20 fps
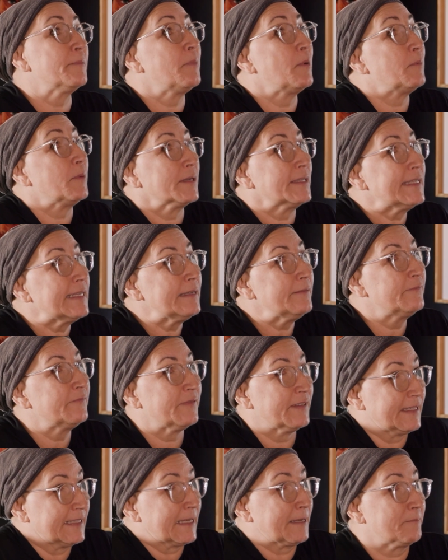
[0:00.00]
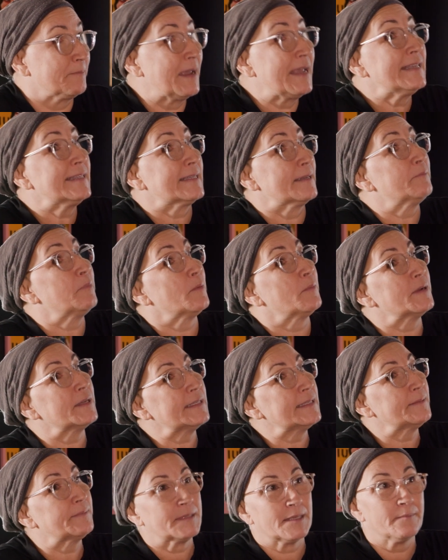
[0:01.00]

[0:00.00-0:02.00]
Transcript: c'est pas possible. Physiquement, c'est pas possible.